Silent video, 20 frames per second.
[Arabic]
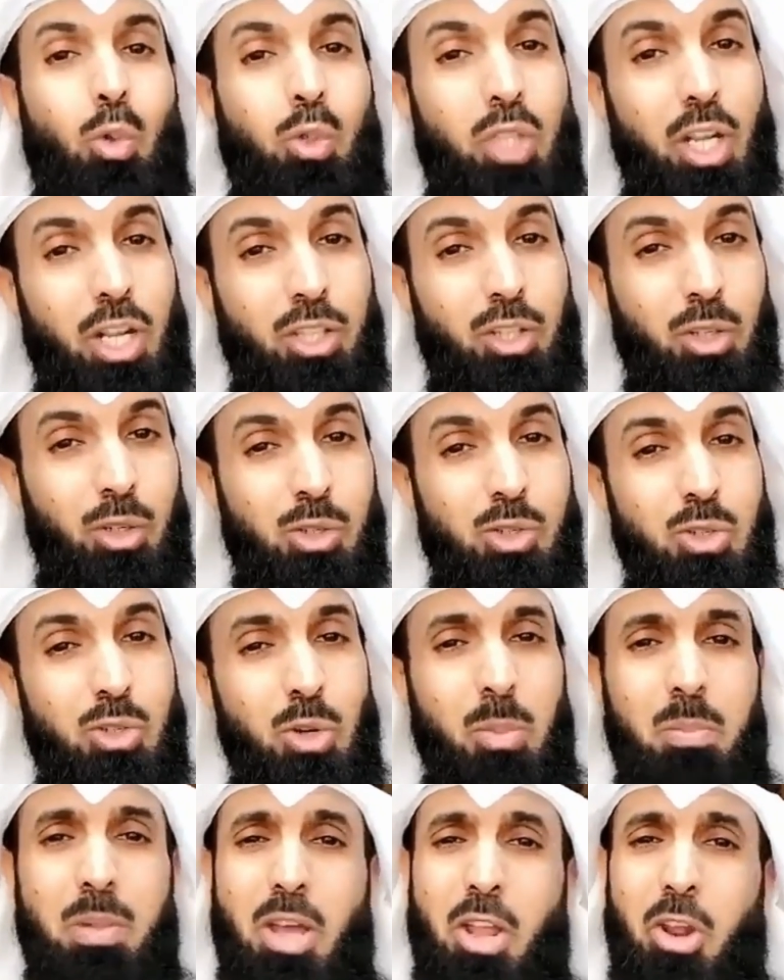وتقدر
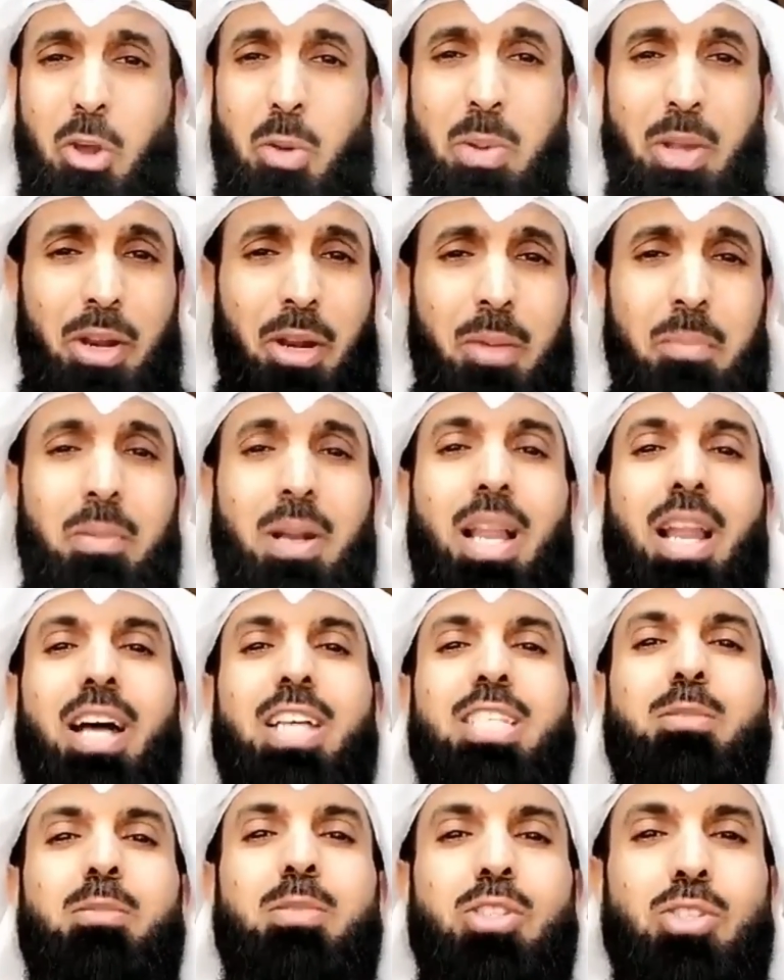تصوم بينك وبين
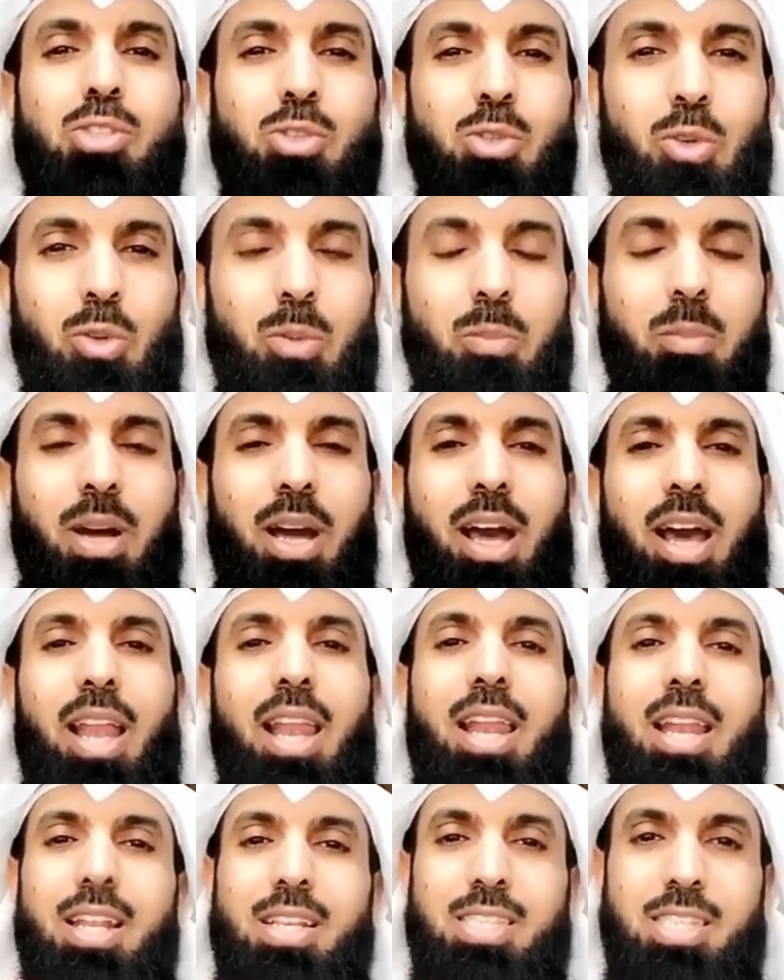ربك لازم تصوم
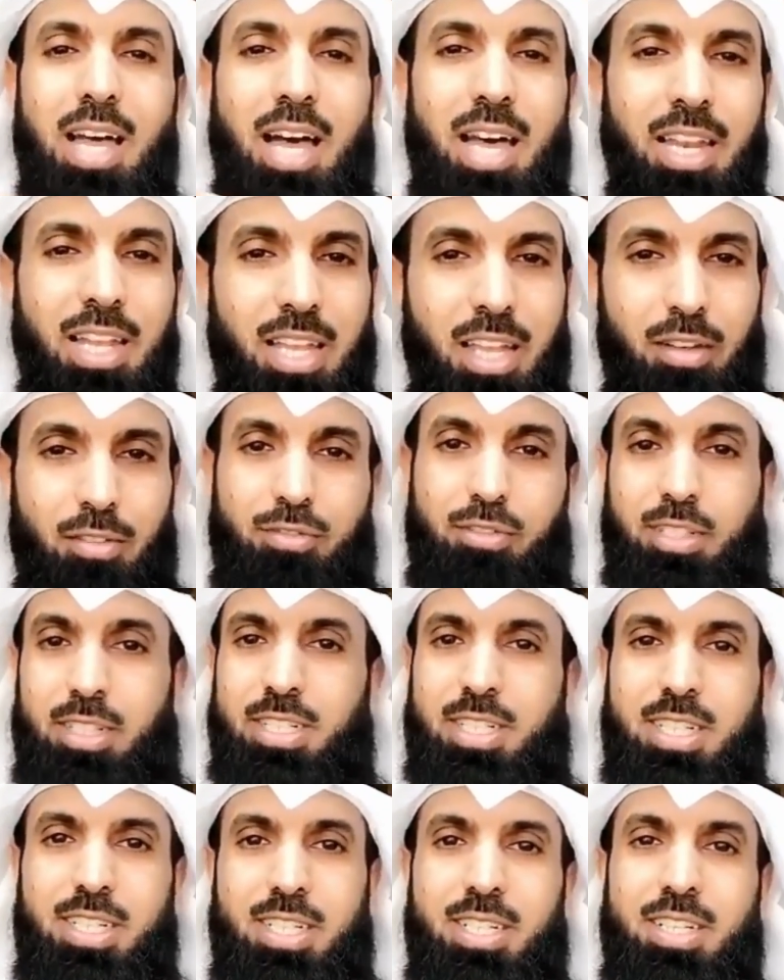خلي لسانك
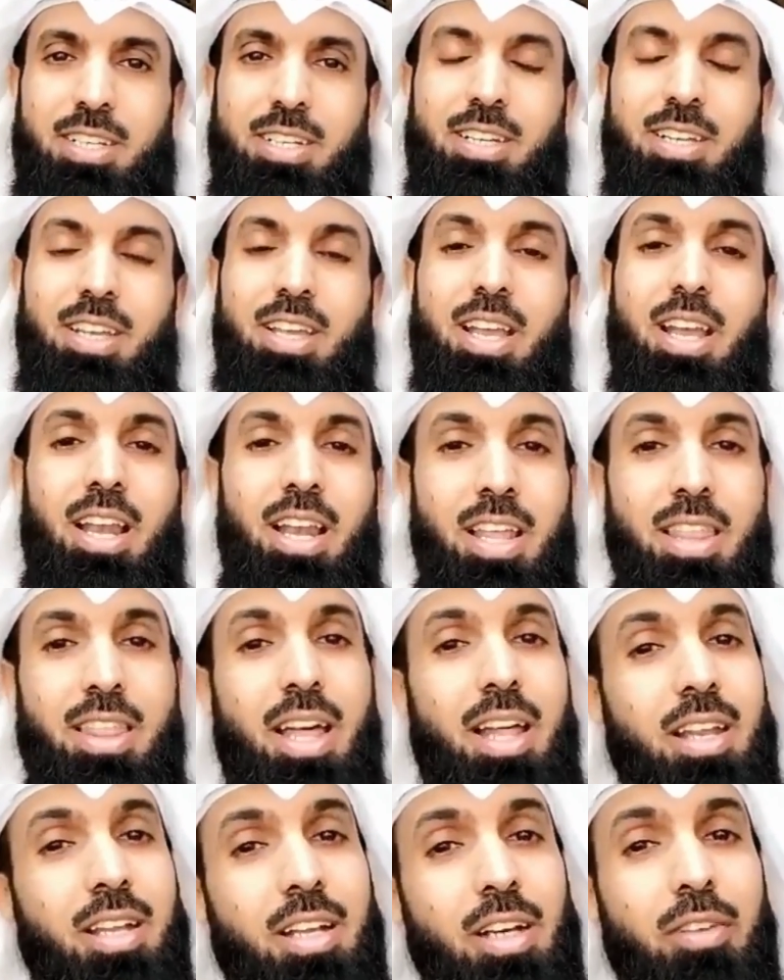ينفعك
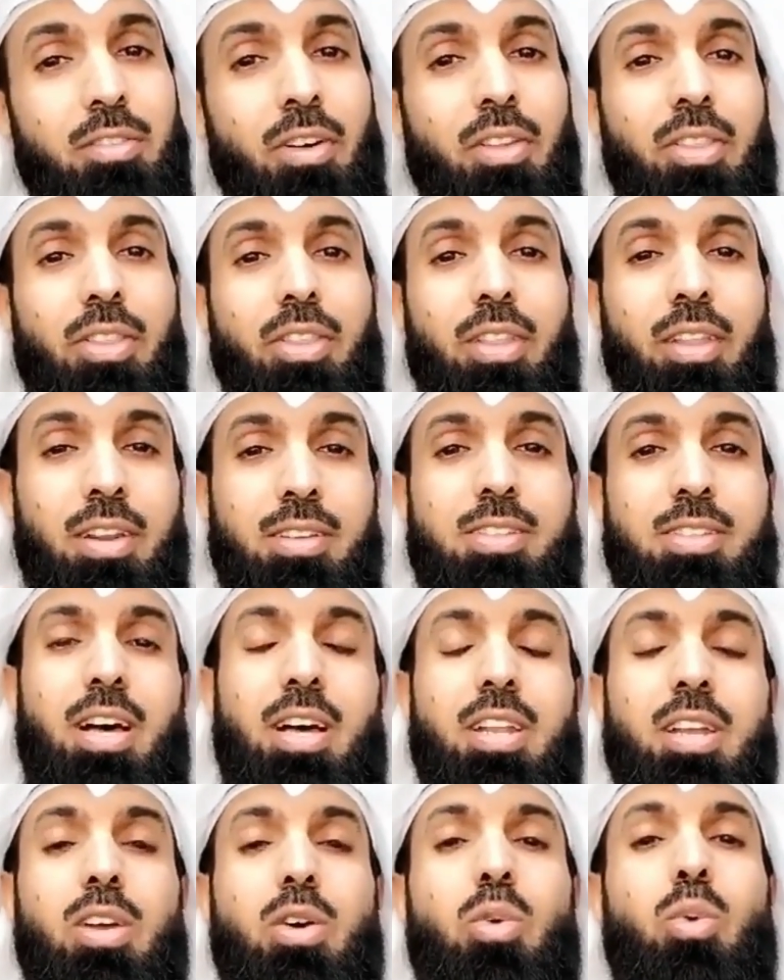لذلك احفظ
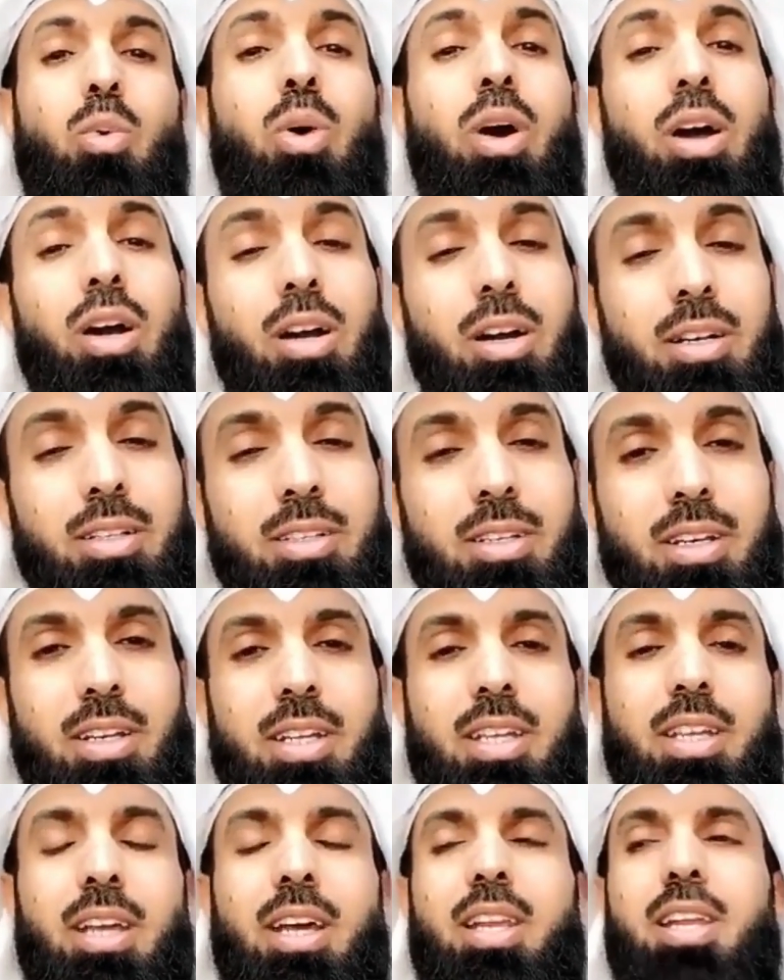لسانك واعقد
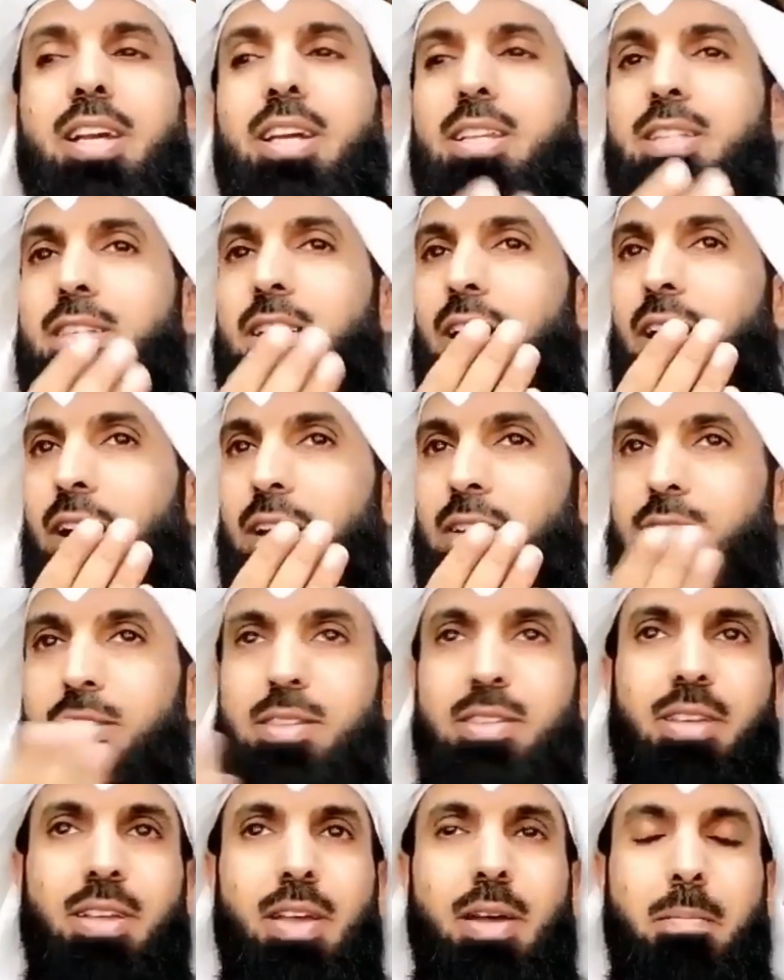النية انك انت
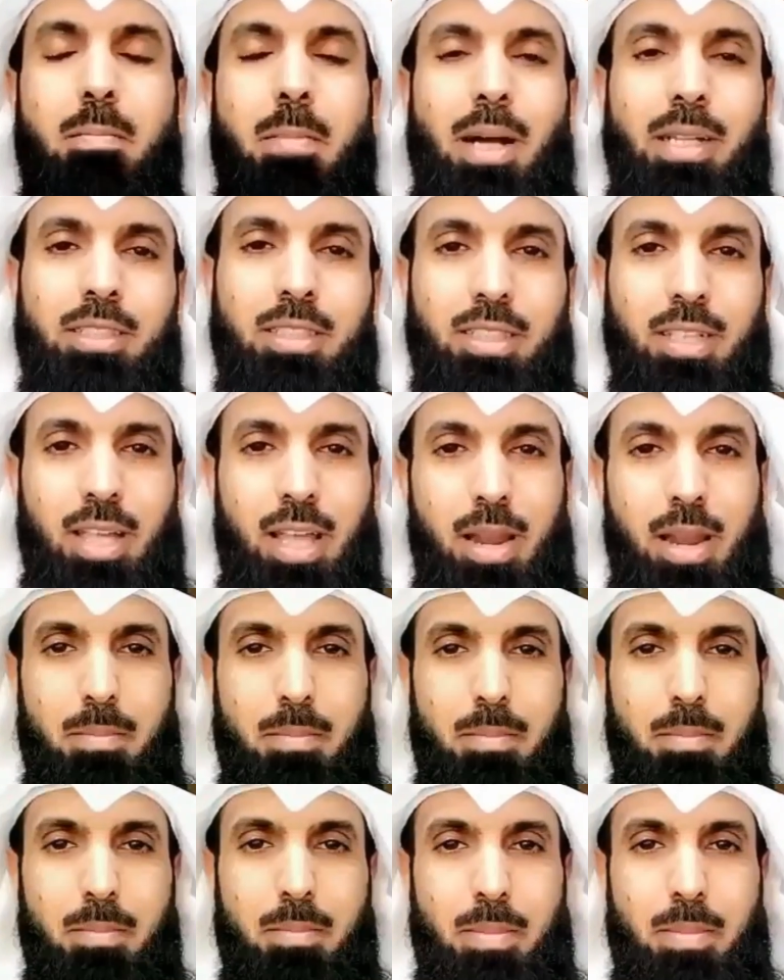خلاص ما عاد تتكلم
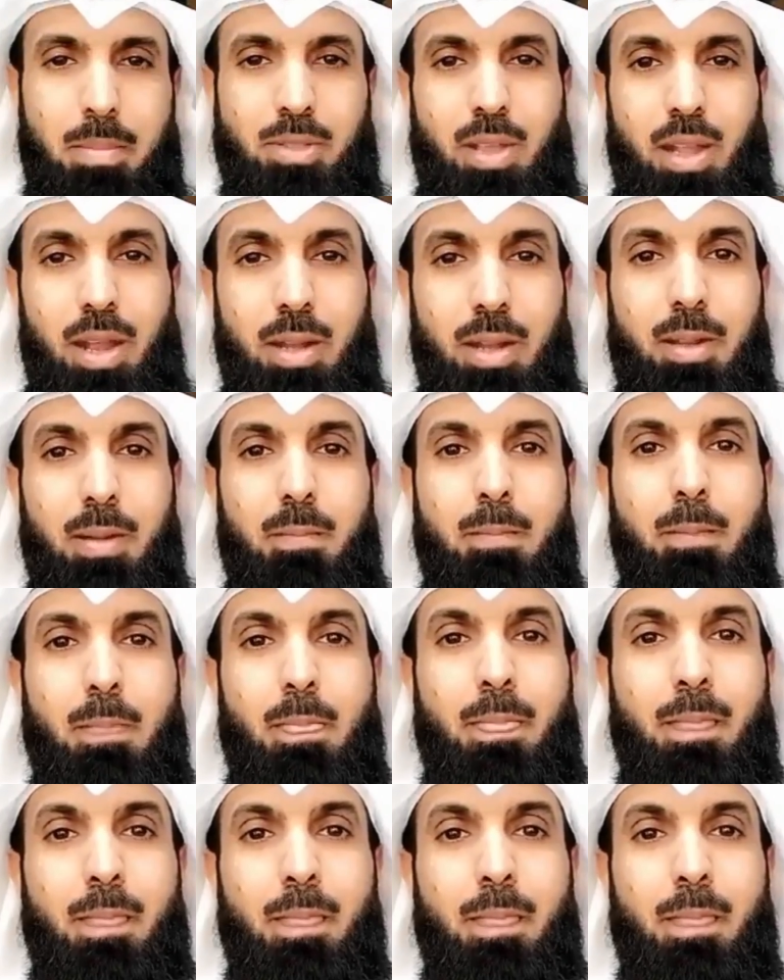بالطلاق